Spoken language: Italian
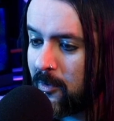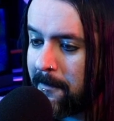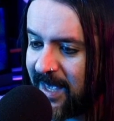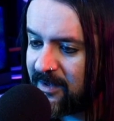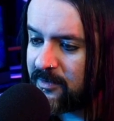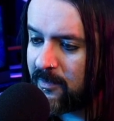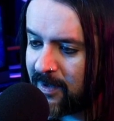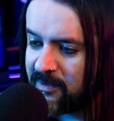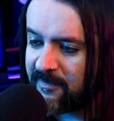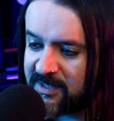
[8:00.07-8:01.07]
meno di
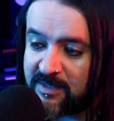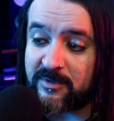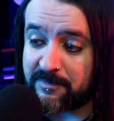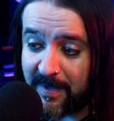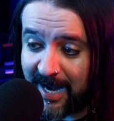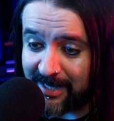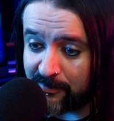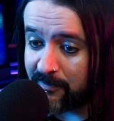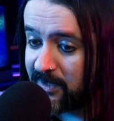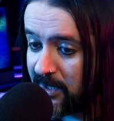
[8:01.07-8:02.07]
quanto avessimo
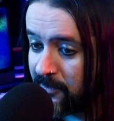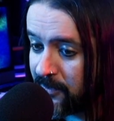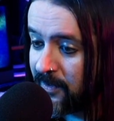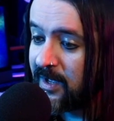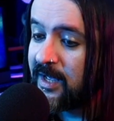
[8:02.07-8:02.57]
sperato, dicono.